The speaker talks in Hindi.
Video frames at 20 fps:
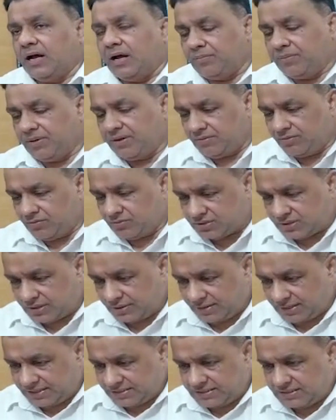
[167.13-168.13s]
अभी उसके
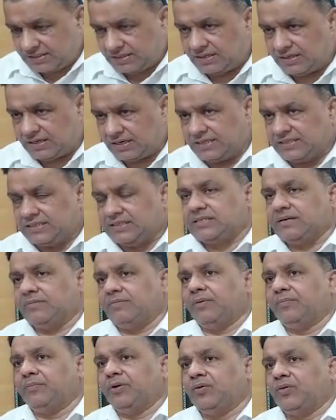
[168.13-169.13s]
बाद
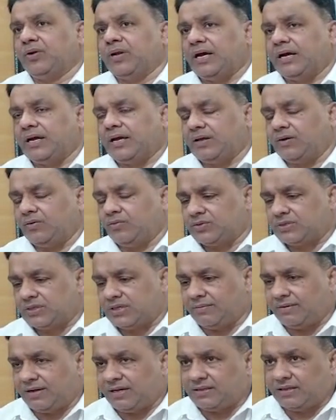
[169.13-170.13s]
राज्यसभा में होना है
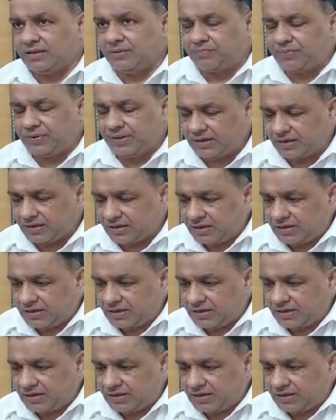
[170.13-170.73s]
उसके बाद में फिर